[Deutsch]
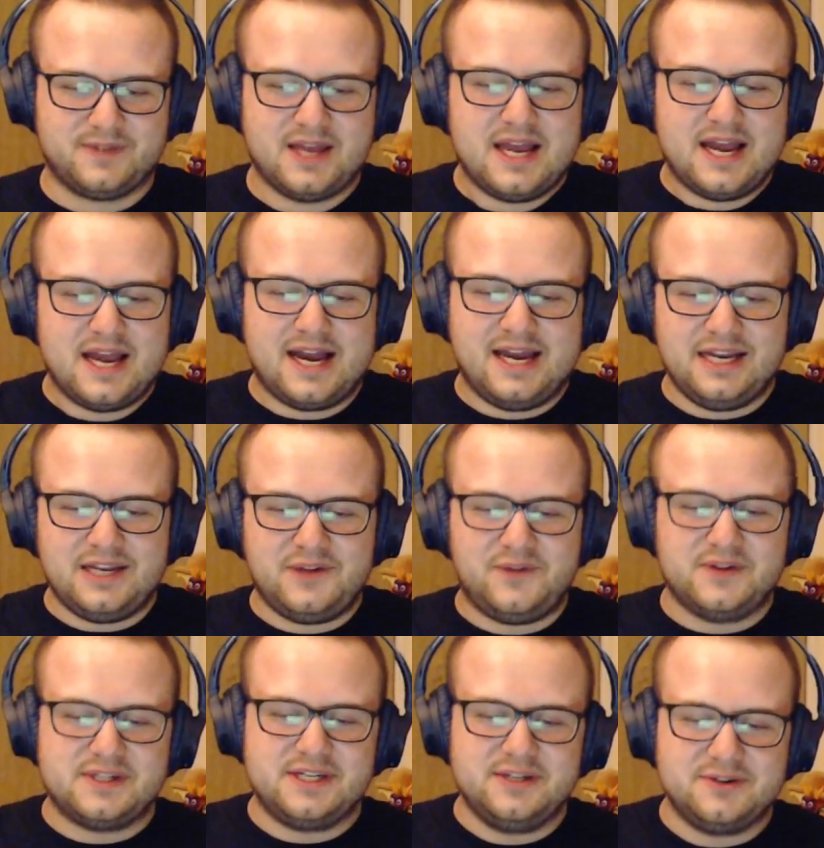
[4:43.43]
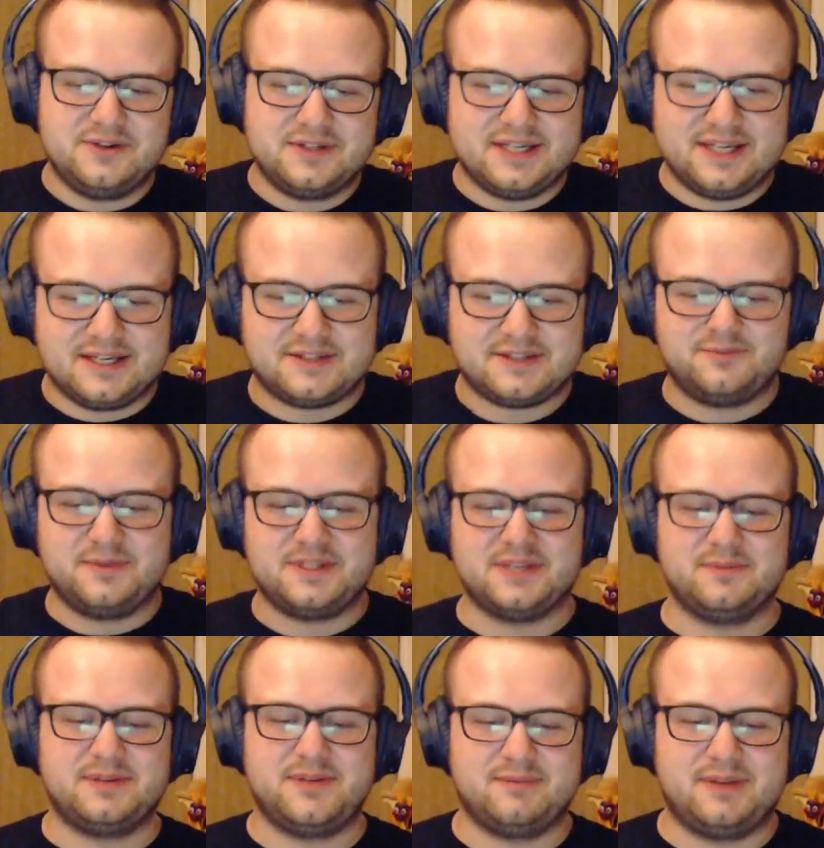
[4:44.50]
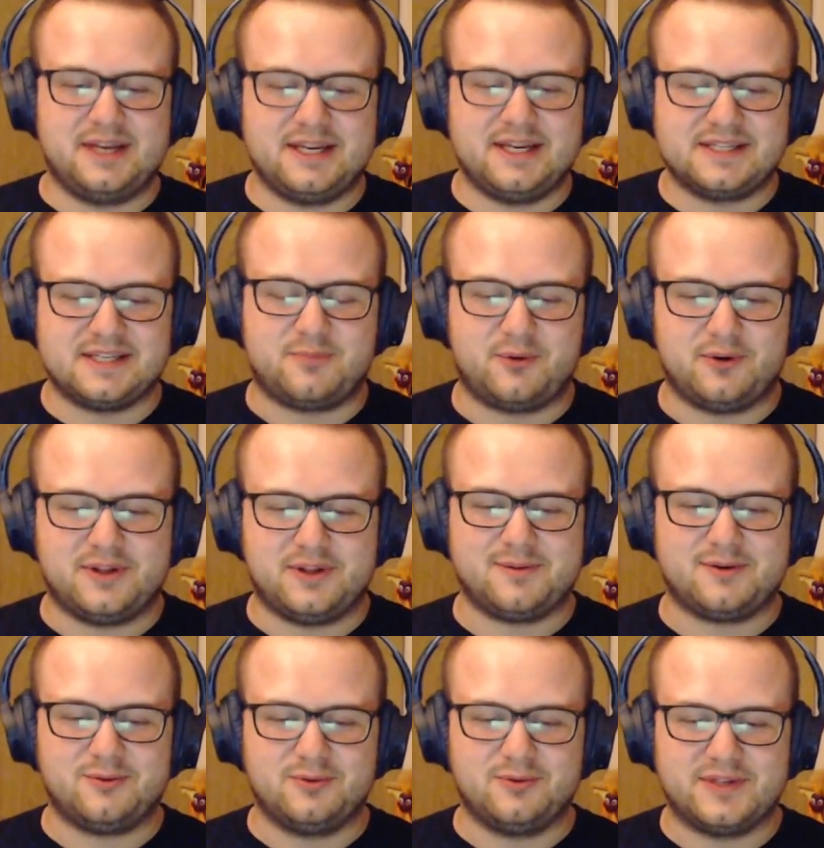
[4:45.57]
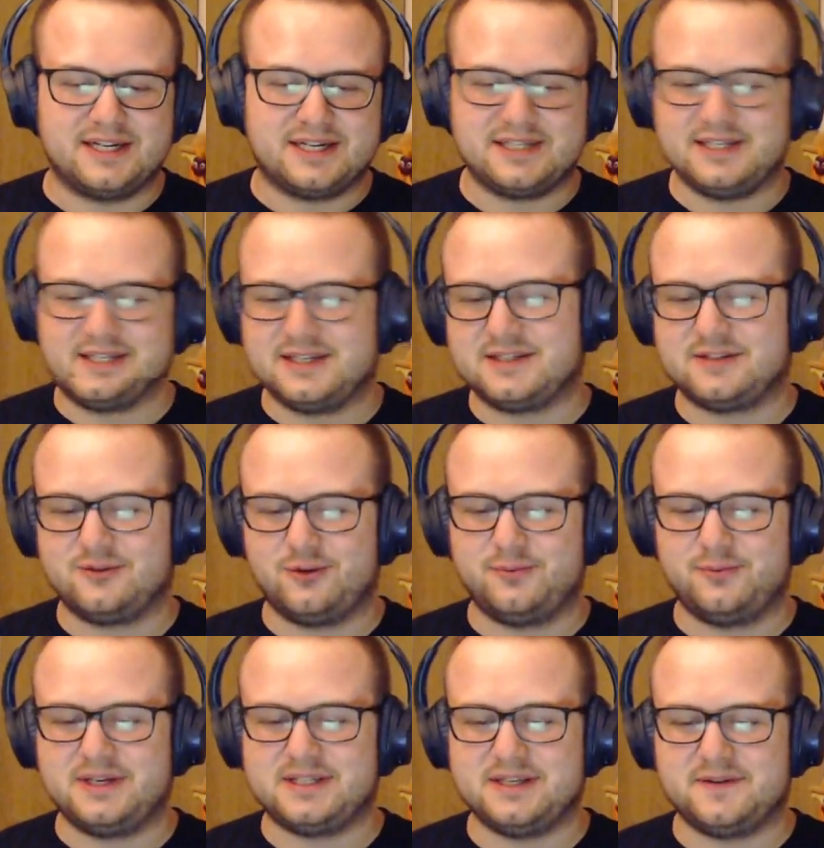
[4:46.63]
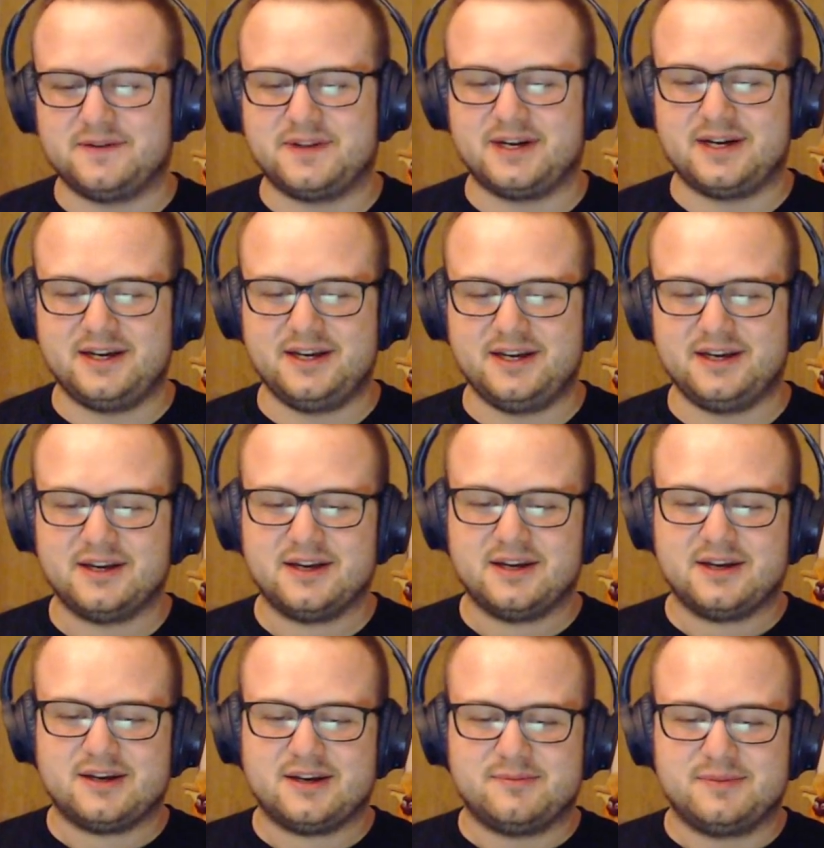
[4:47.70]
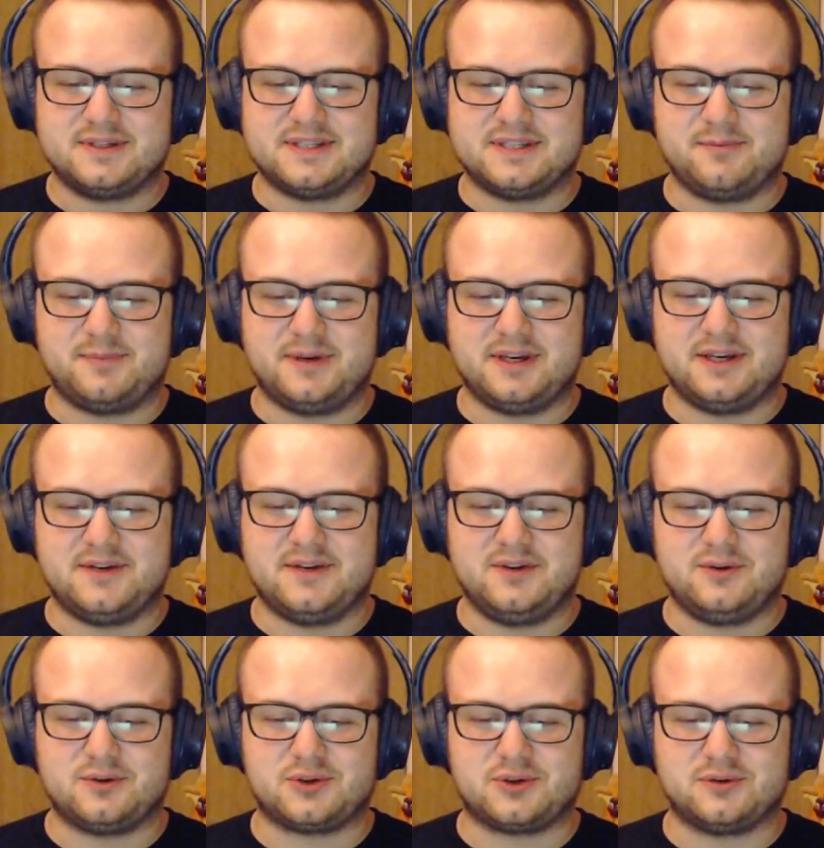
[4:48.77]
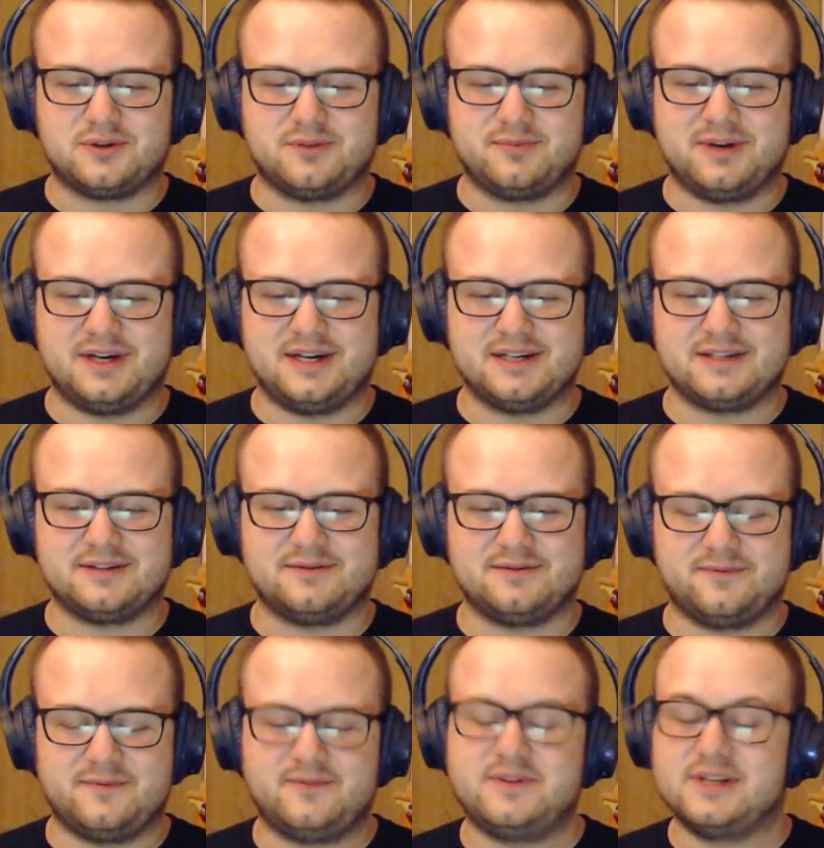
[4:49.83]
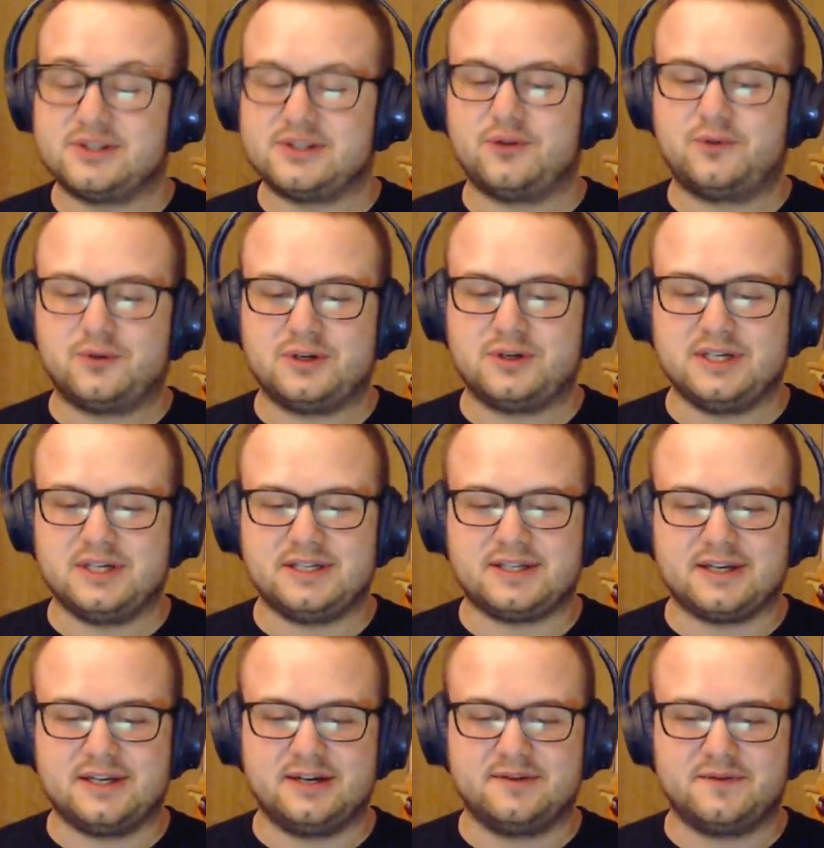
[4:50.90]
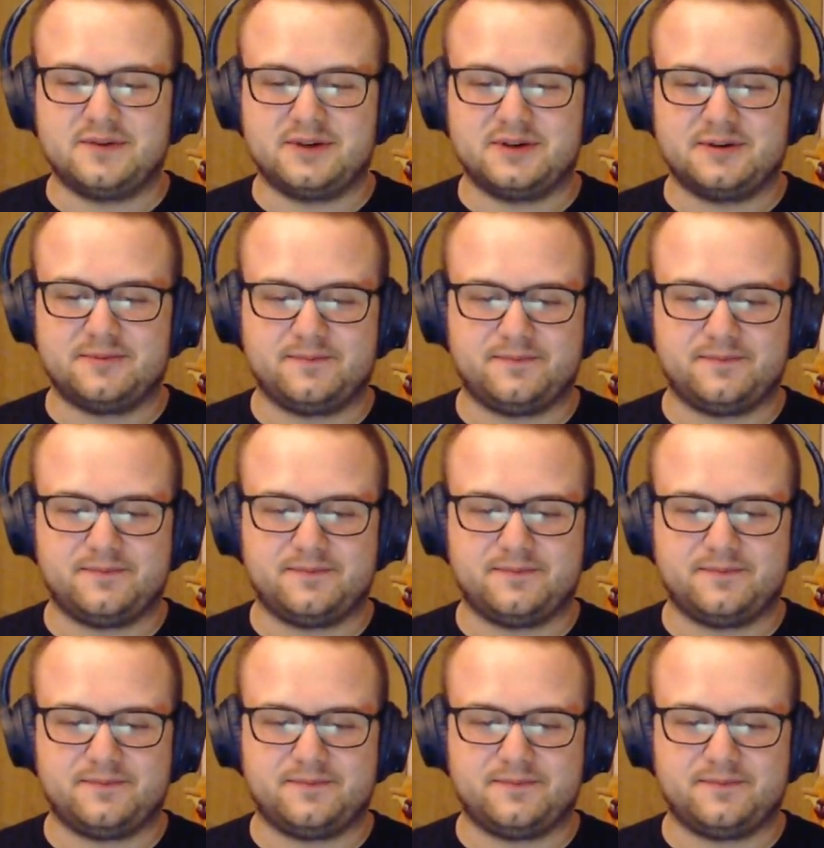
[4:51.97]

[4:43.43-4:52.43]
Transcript: Eigentlich fehlt hier noch der Gag so ein bisschen mit dem Laserpoint, aber gut, den hat ja Storm XF3 mit seinem Pinky-Video schon gebracht, das auch wirklich echt geil war.